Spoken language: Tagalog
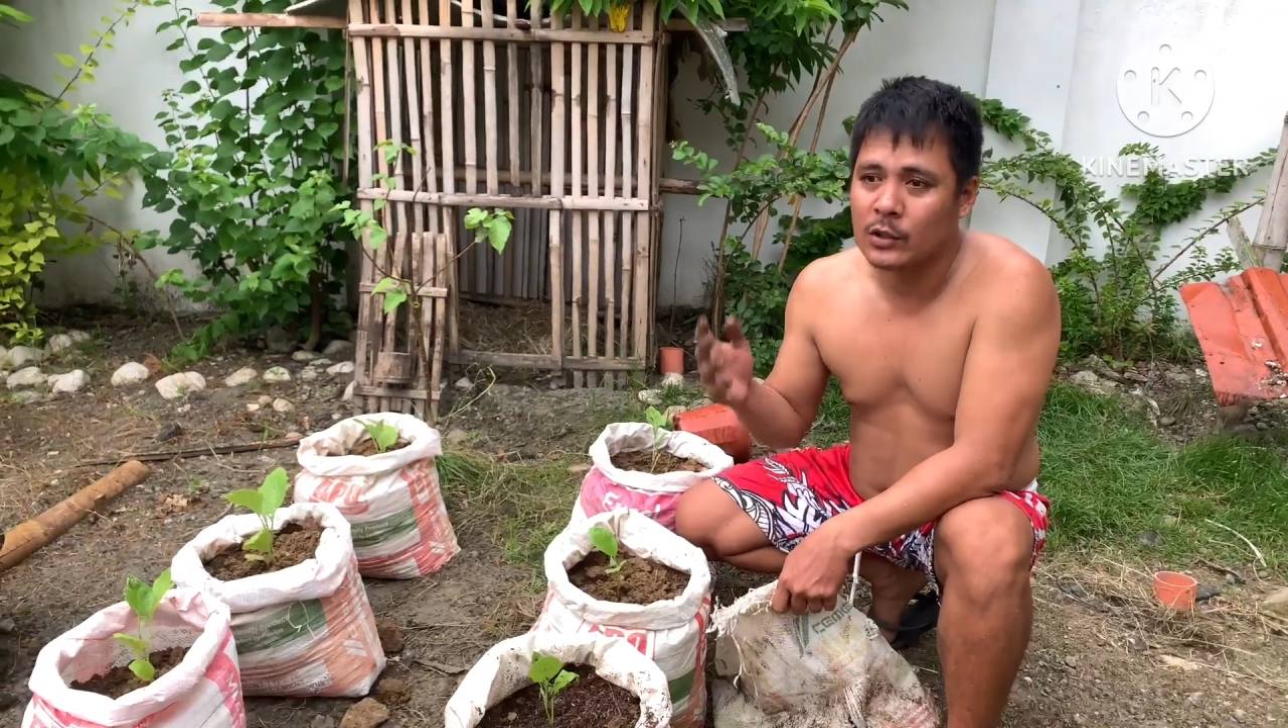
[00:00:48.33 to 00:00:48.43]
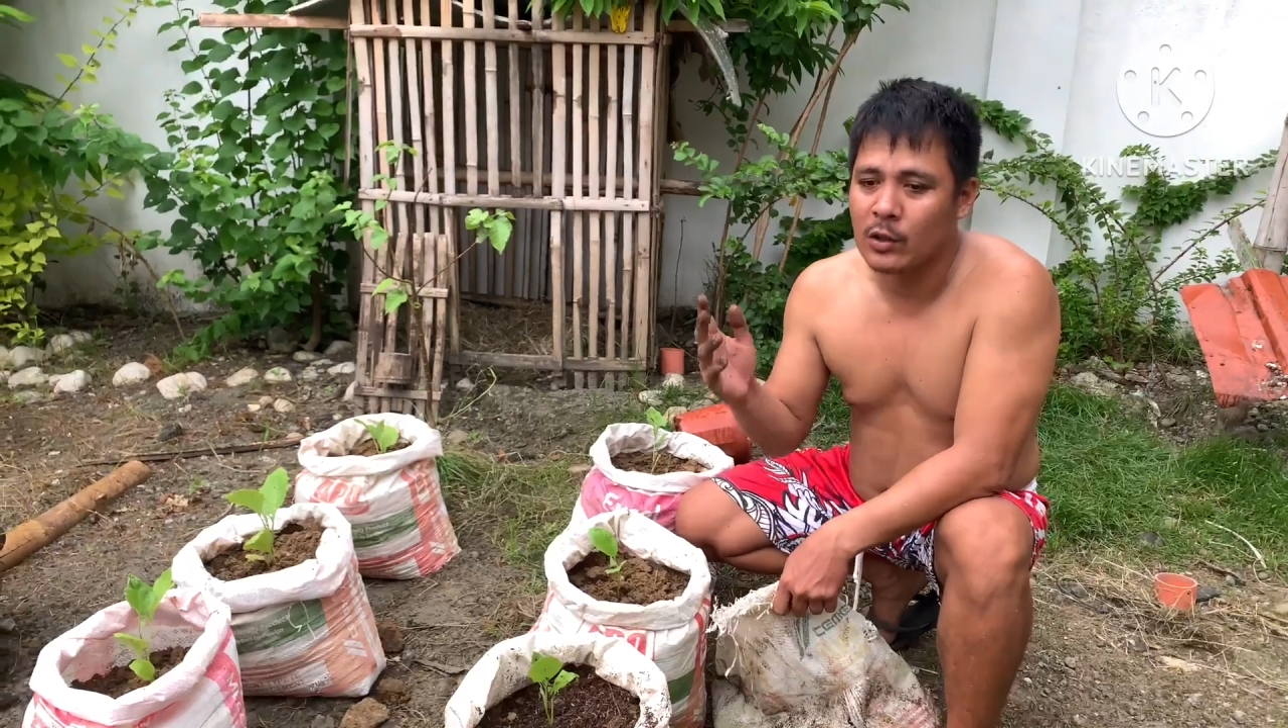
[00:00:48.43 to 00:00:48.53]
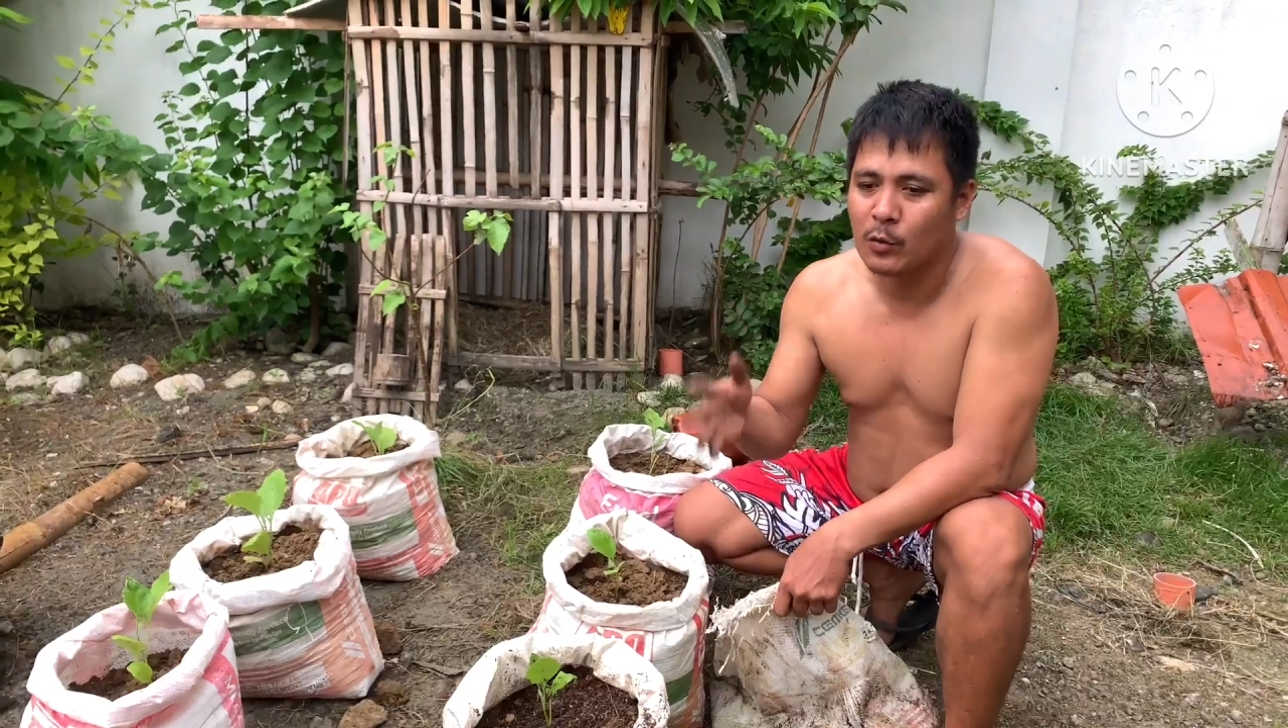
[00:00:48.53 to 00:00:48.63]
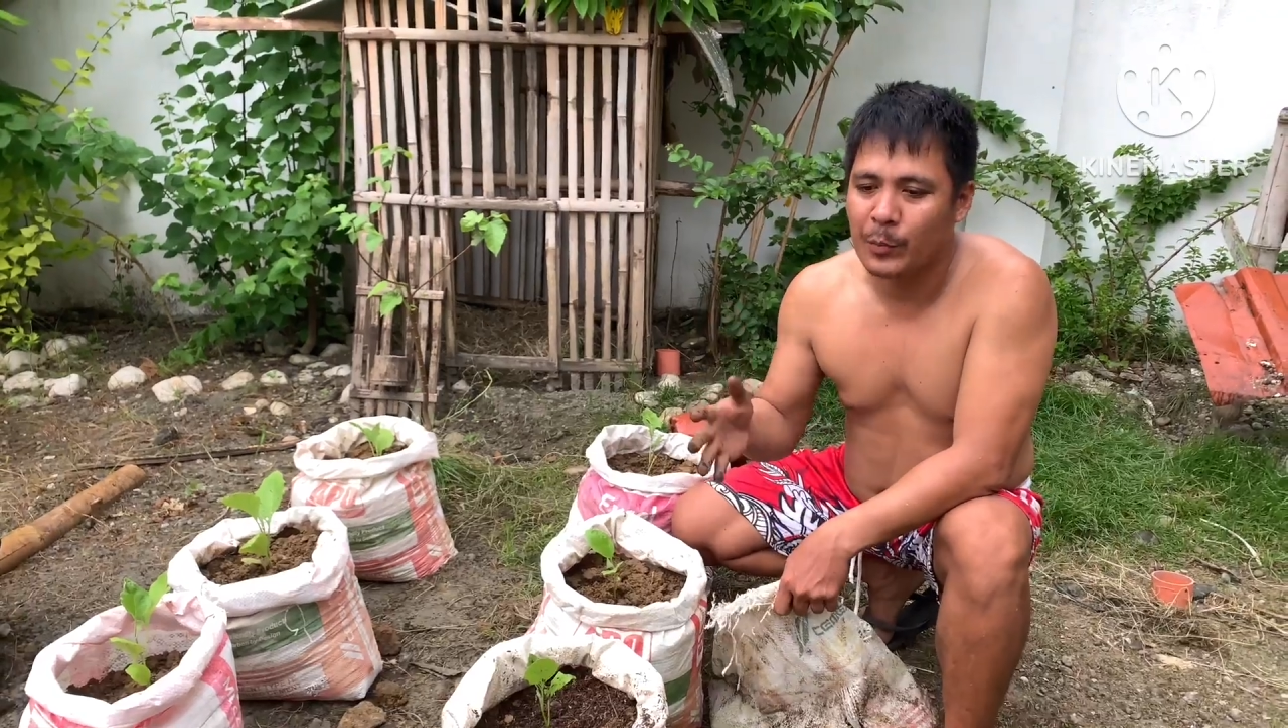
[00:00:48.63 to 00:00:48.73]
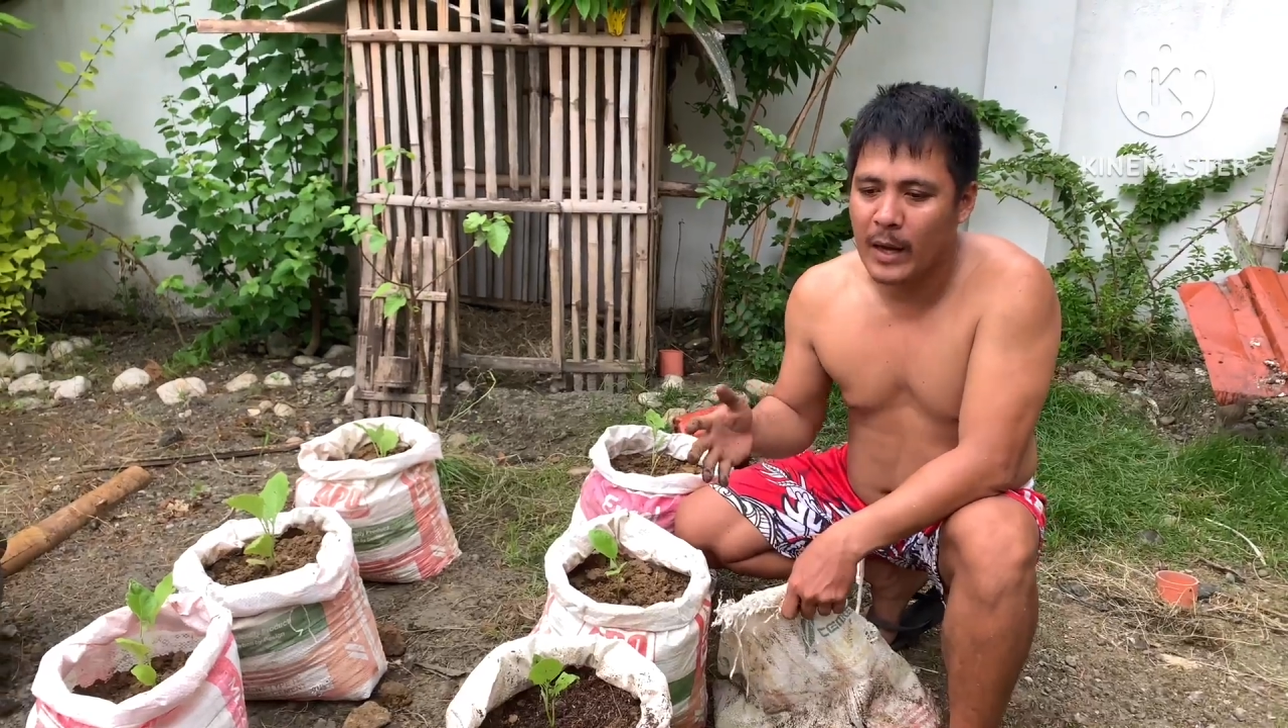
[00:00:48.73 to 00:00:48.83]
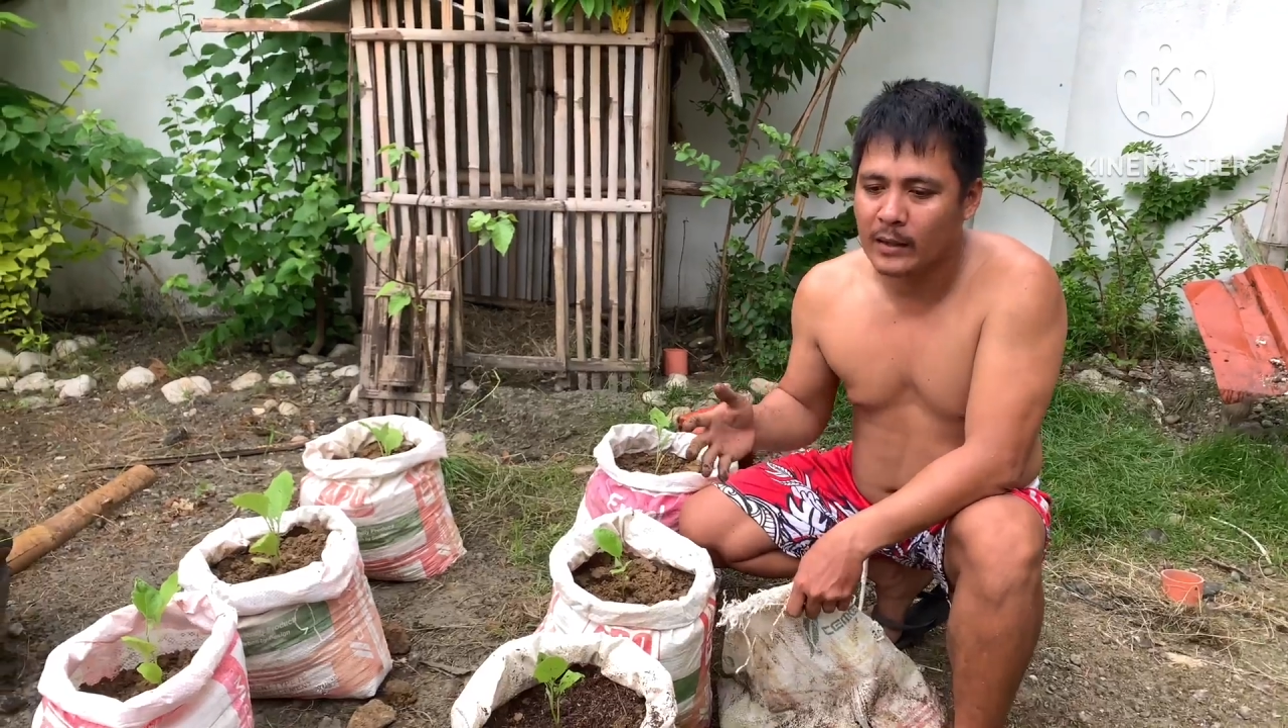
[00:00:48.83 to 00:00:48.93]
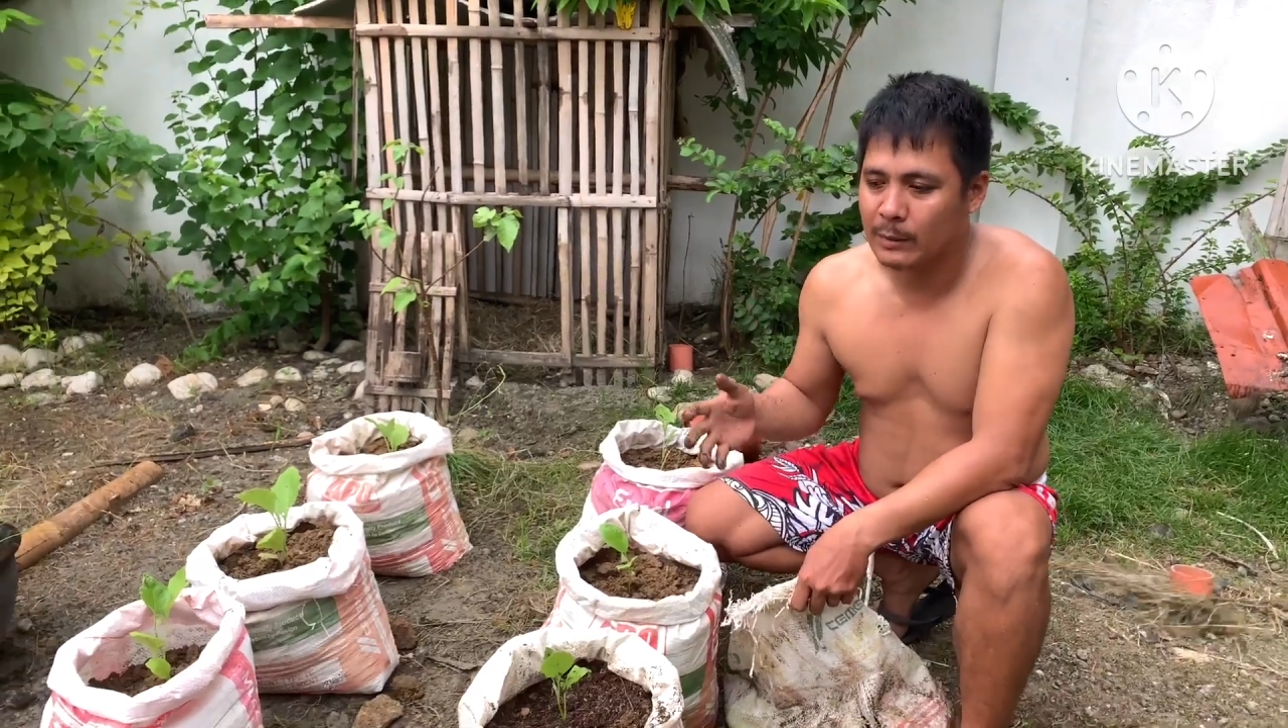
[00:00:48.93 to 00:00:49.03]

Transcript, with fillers: kita lupa,